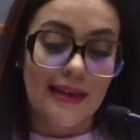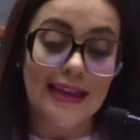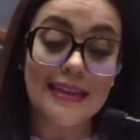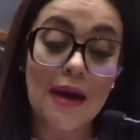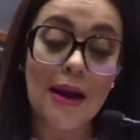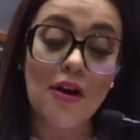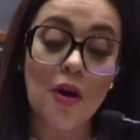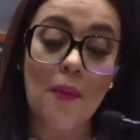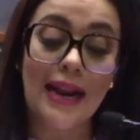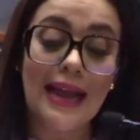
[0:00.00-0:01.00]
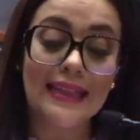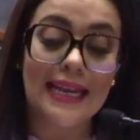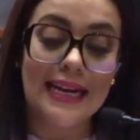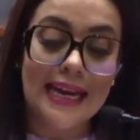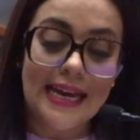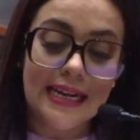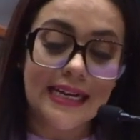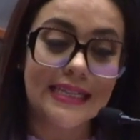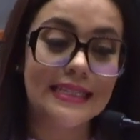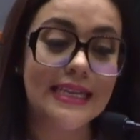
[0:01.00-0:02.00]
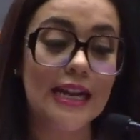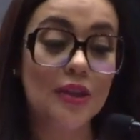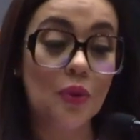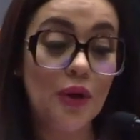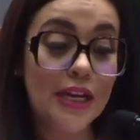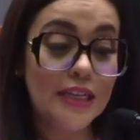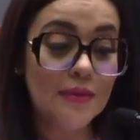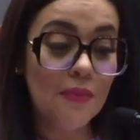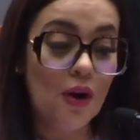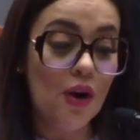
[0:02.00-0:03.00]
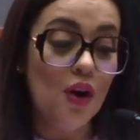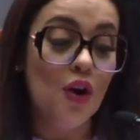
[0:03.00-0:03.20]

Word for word: ¿Qué trabajo van a tener si el turismo